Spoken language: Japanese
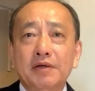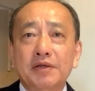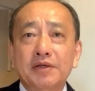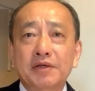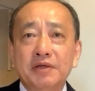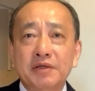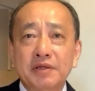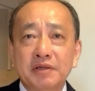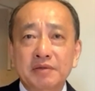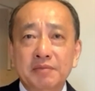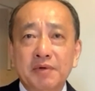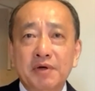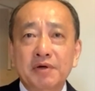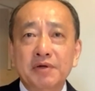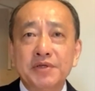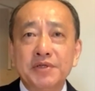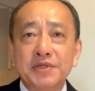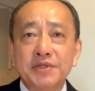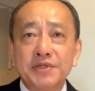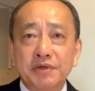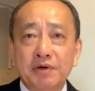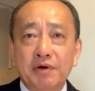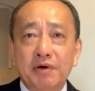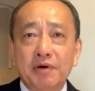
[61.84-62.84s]
入
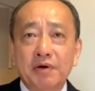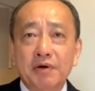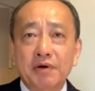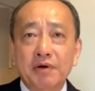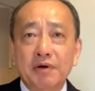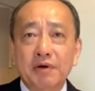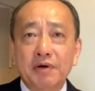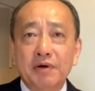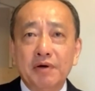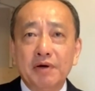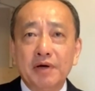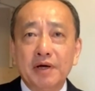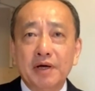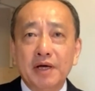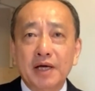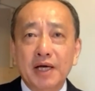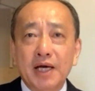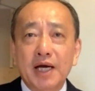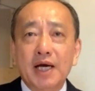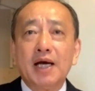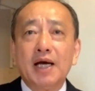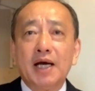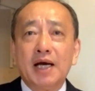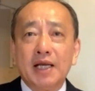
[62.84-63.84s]
門書
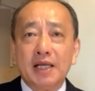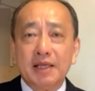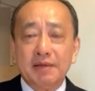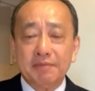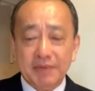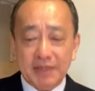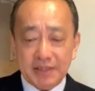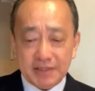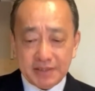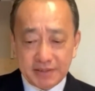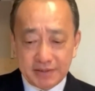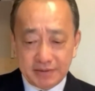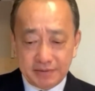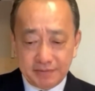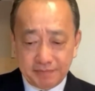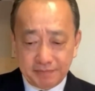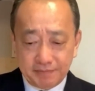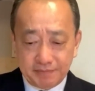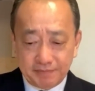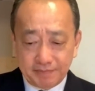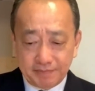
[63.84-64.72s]
があります。